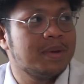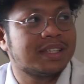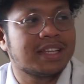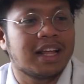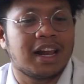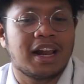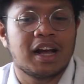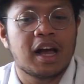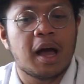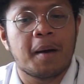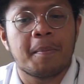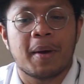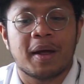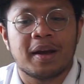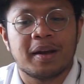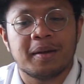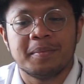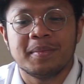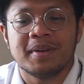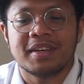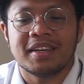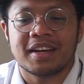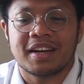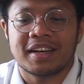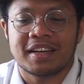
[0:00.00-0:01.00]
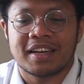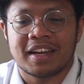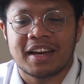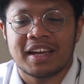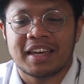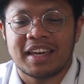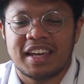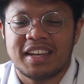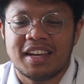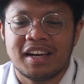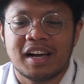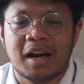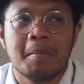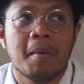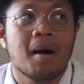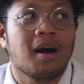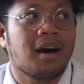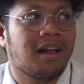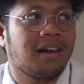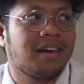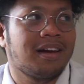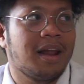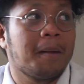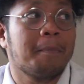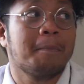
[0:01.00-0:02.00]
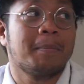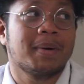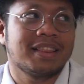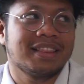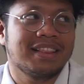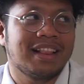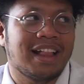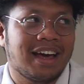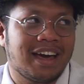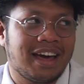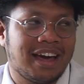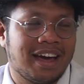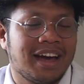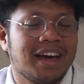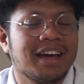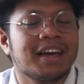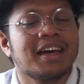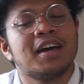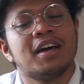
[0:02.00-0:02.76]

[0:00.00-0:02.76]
misalnya nggak pandemi kira-kira kayaknya nggak bakal dapet yeah, lah ya.